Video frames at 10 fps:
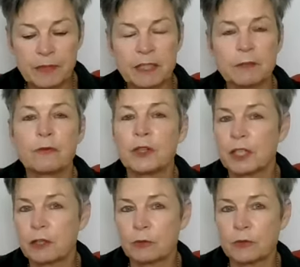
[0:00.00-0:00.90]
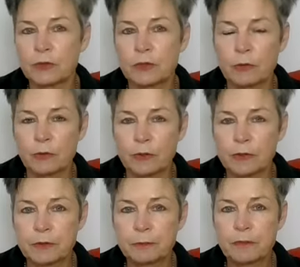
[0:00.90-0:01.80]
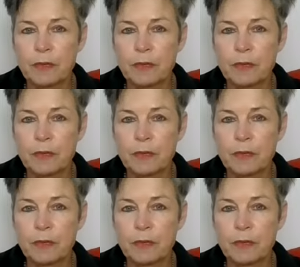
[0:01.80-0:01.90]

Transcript: in den Vordergrund gerückt.